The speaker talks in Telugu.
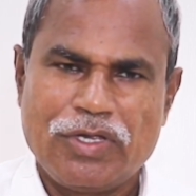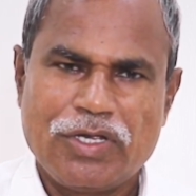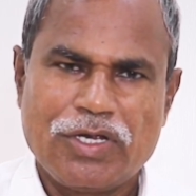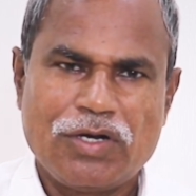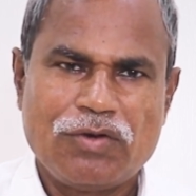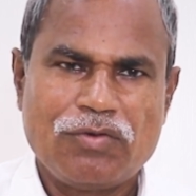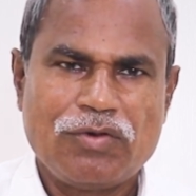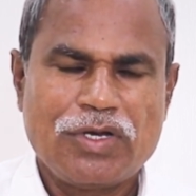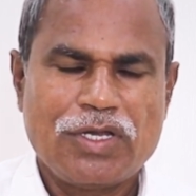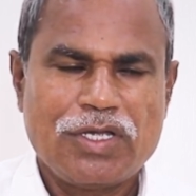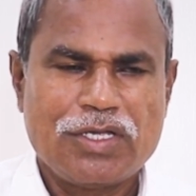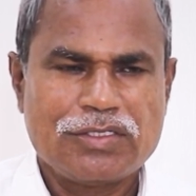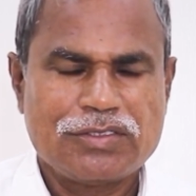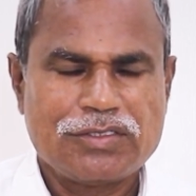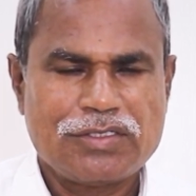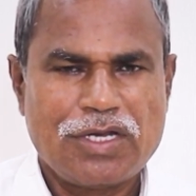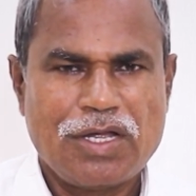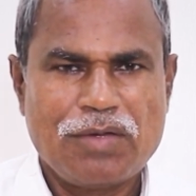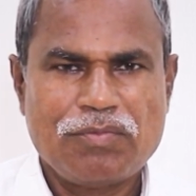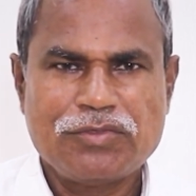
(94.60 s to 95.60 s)
ఇక్కడున్న
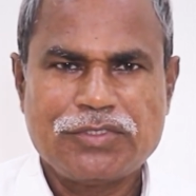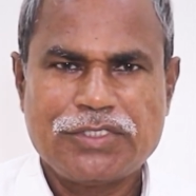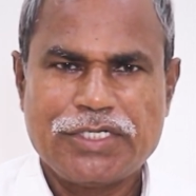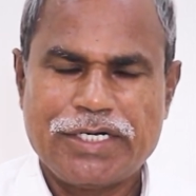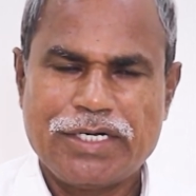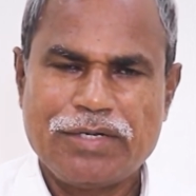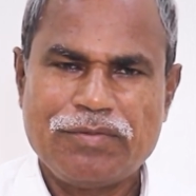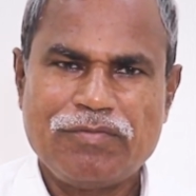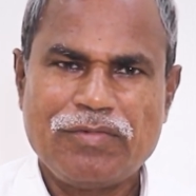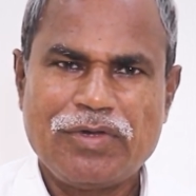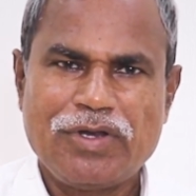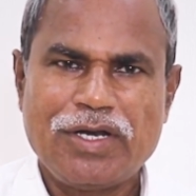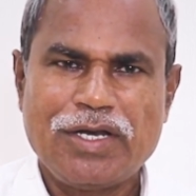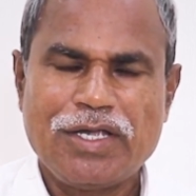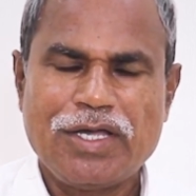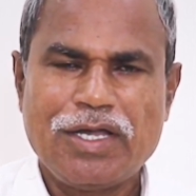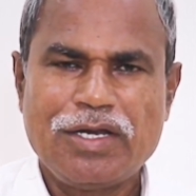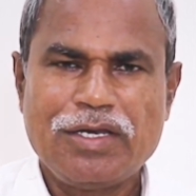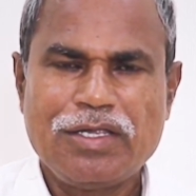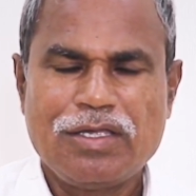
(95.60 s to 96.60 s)
స్టాప్ చేయడం వల్ల
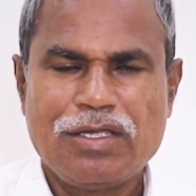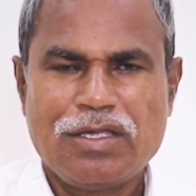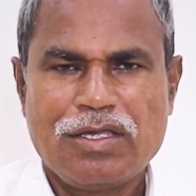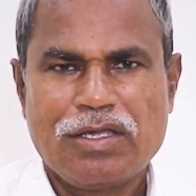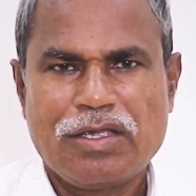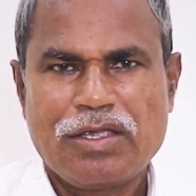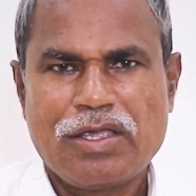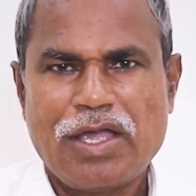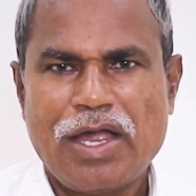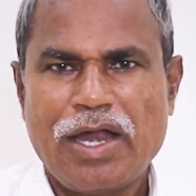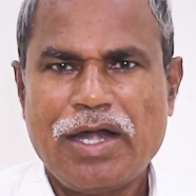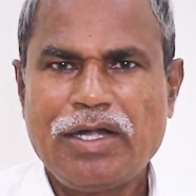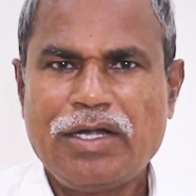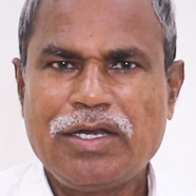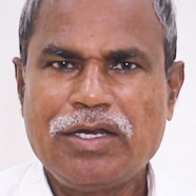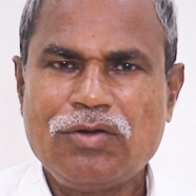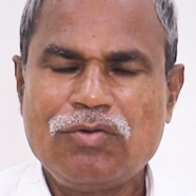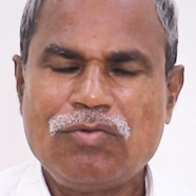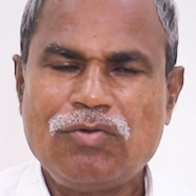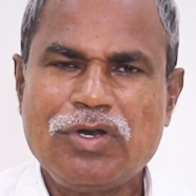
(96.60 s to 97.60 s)
కానీ
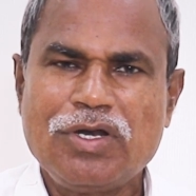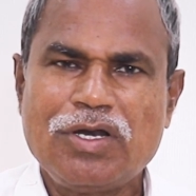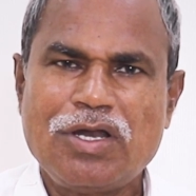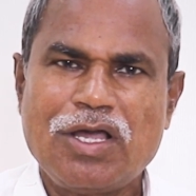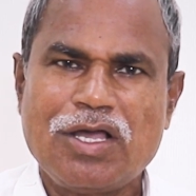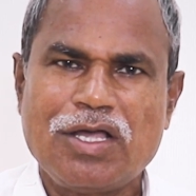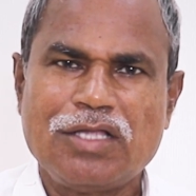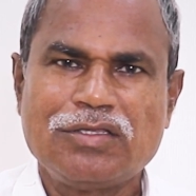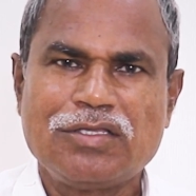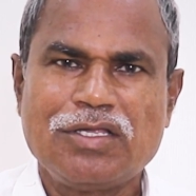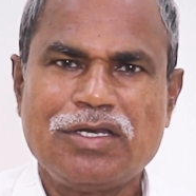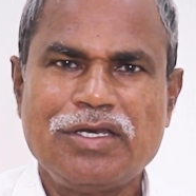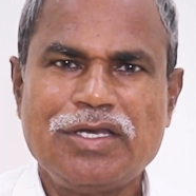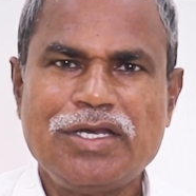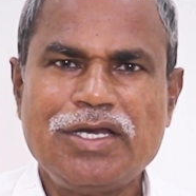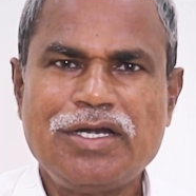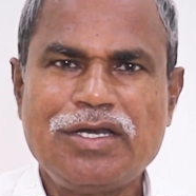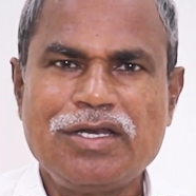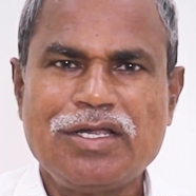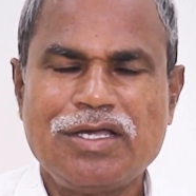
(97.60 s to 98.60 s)
క్యాంటీన్ కూడా నాకు అంత
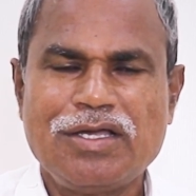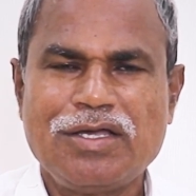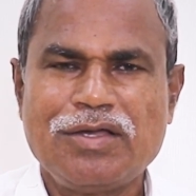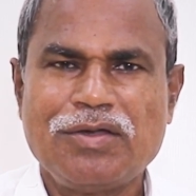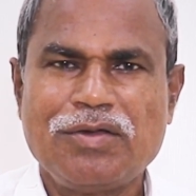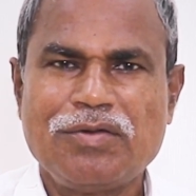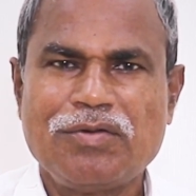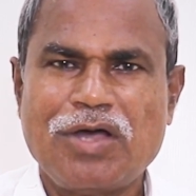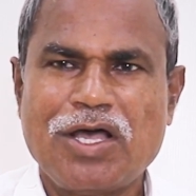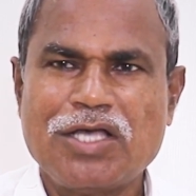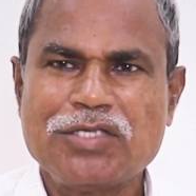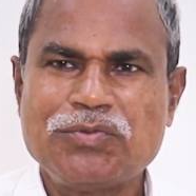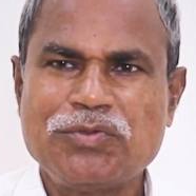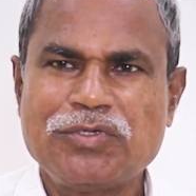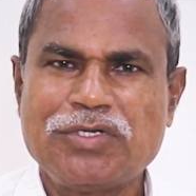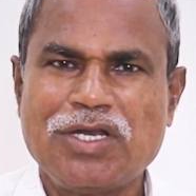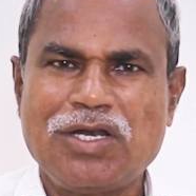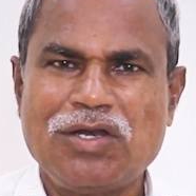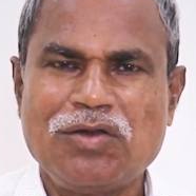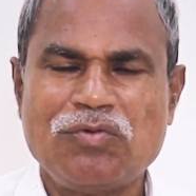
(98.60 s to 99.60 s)
నీట్గా
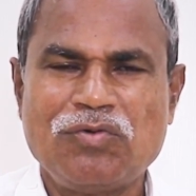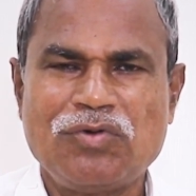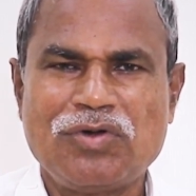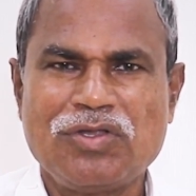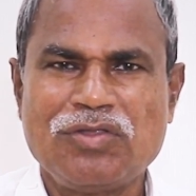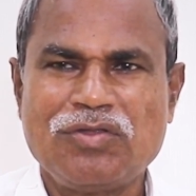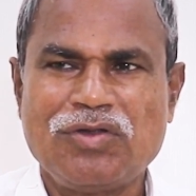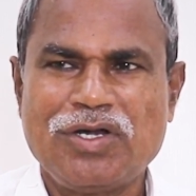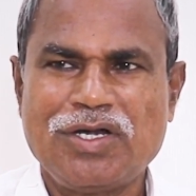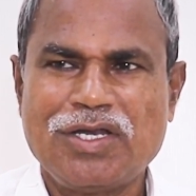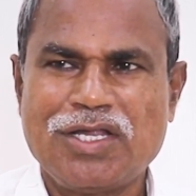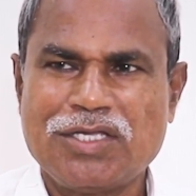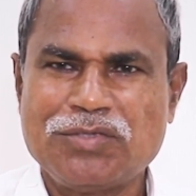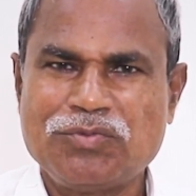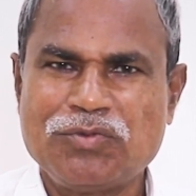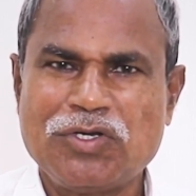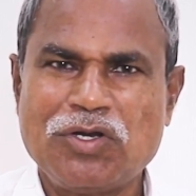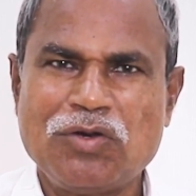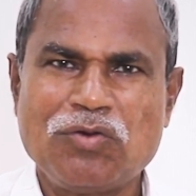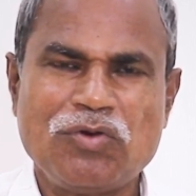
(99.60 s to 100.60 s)
హాస్పిటల్లో ఉంటుందో అంటే
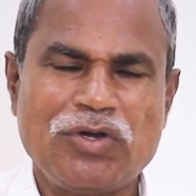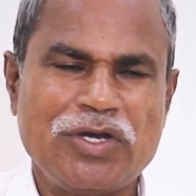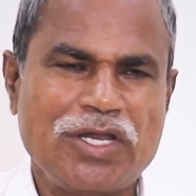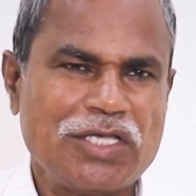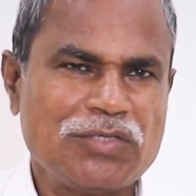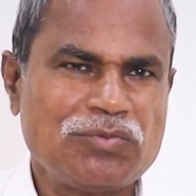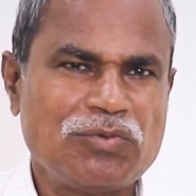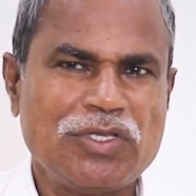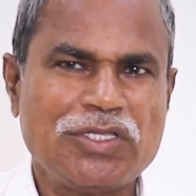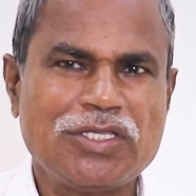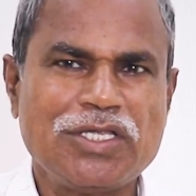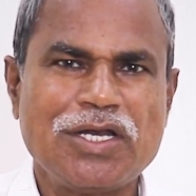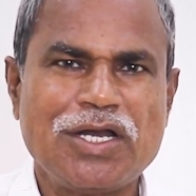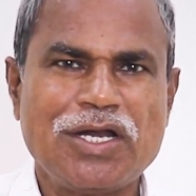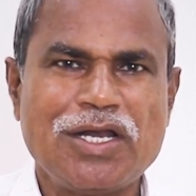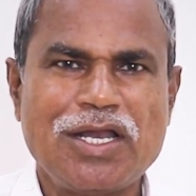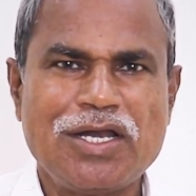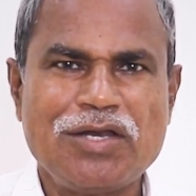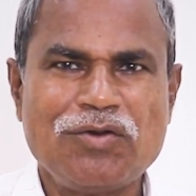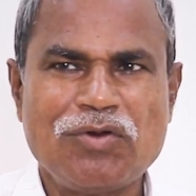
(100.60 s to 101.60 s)
హాస్పిటల్లో కొన్ని హాస్పిటల్
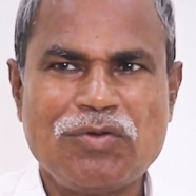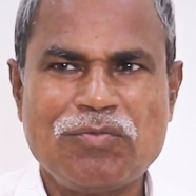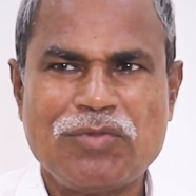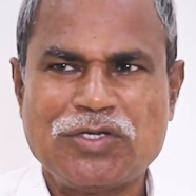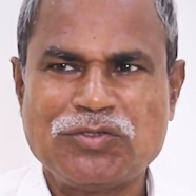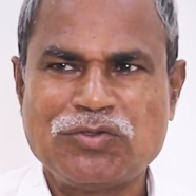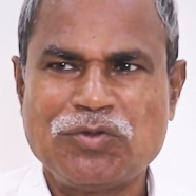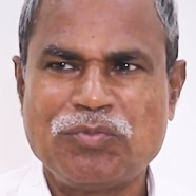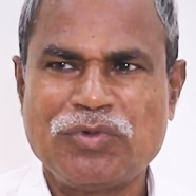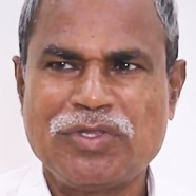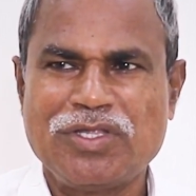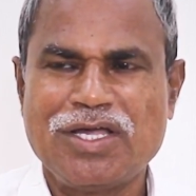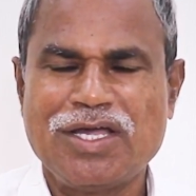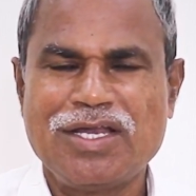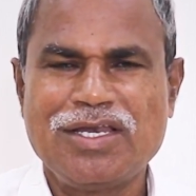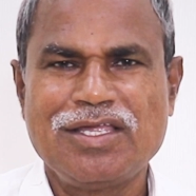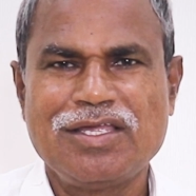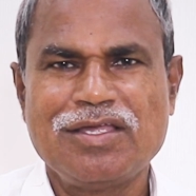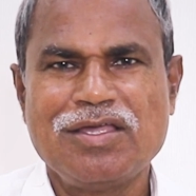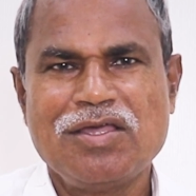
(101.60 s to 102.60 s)
తినడానికి కూడా మనసు ఒప్పదు
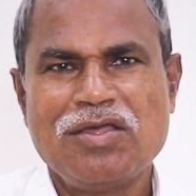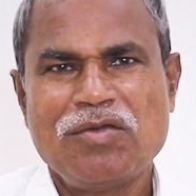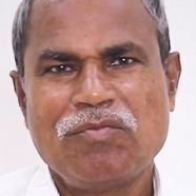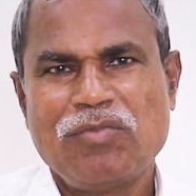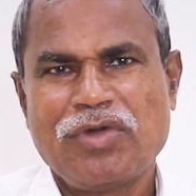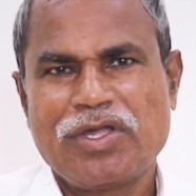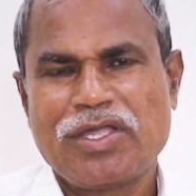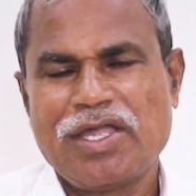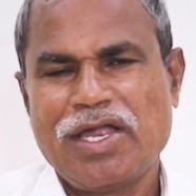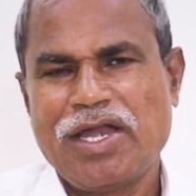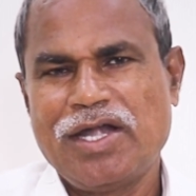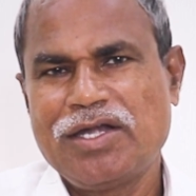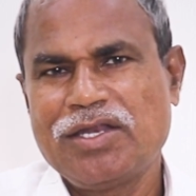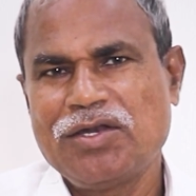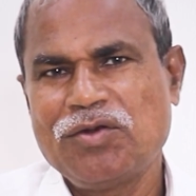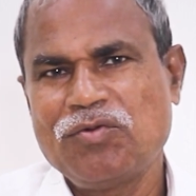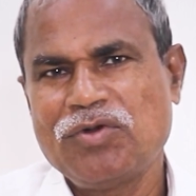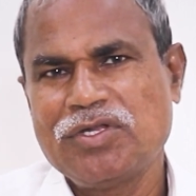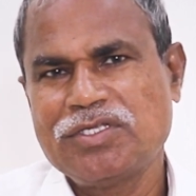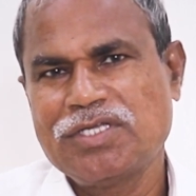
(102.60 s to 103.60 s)
కానీ మా
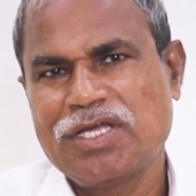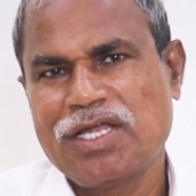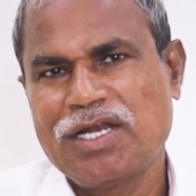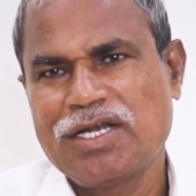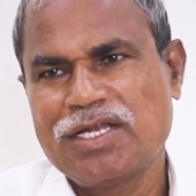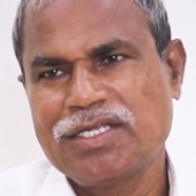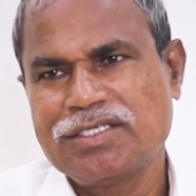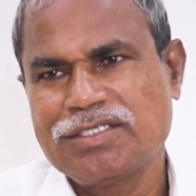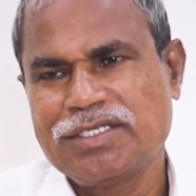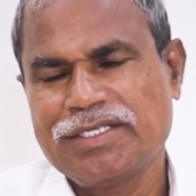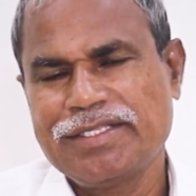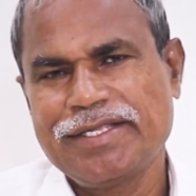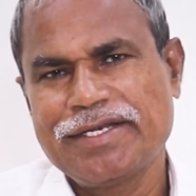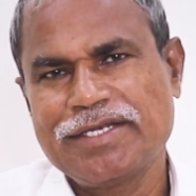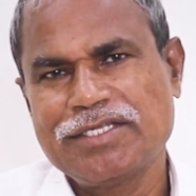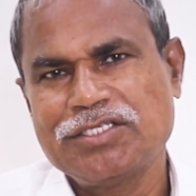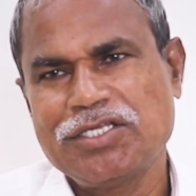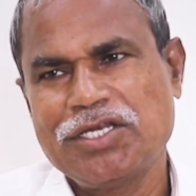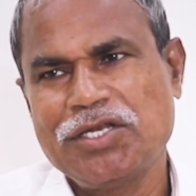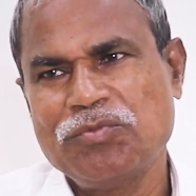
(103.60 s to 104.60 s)
క్యాంటీన్ కూడా చాలా నచ్చింది
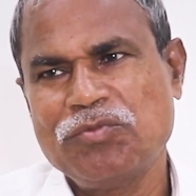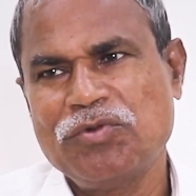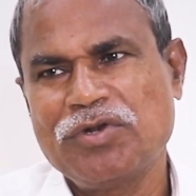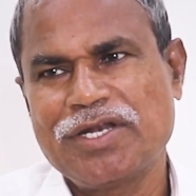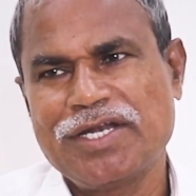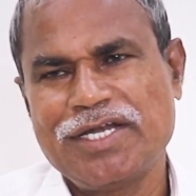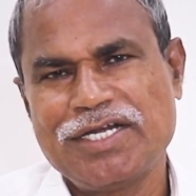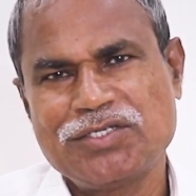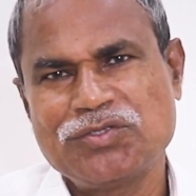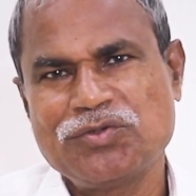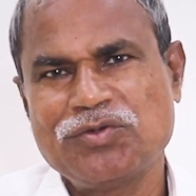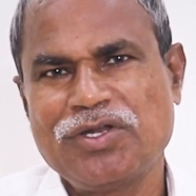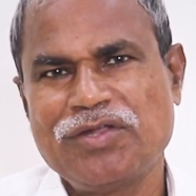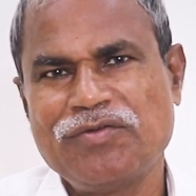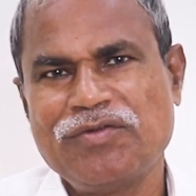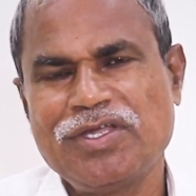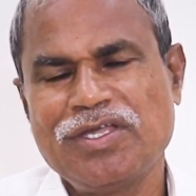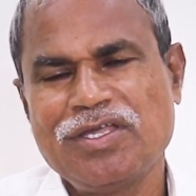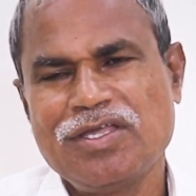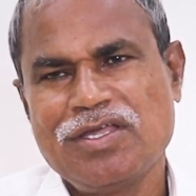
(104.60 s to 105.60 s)
రీజనబుల్ రేట్స్
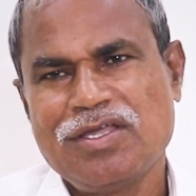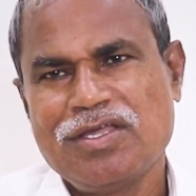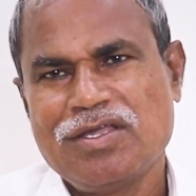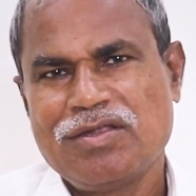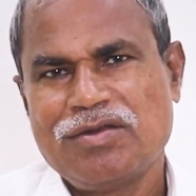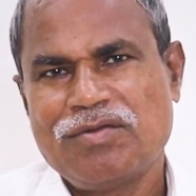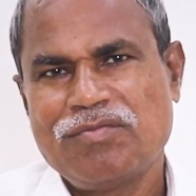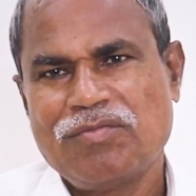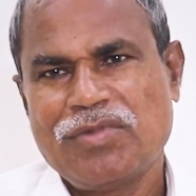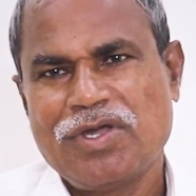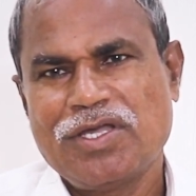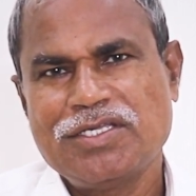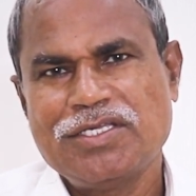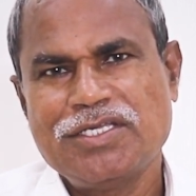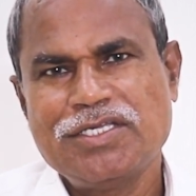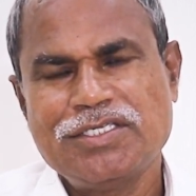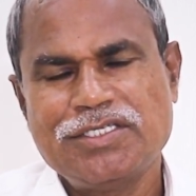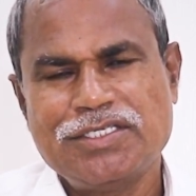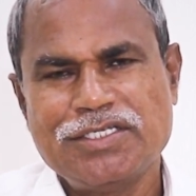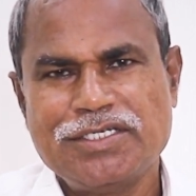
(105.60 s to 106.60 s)
ఉన్నవి మా
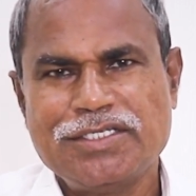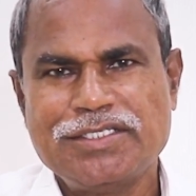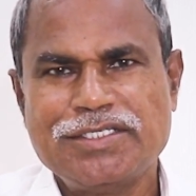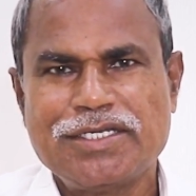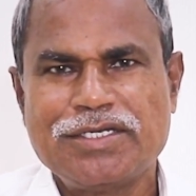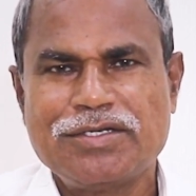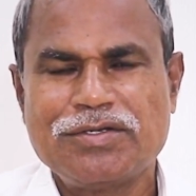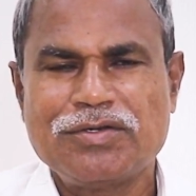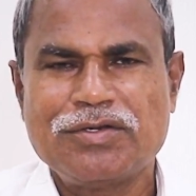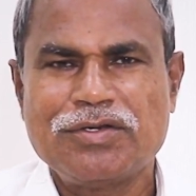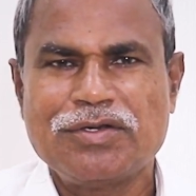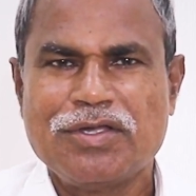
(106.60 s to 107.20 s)
ఈ సిటిజన్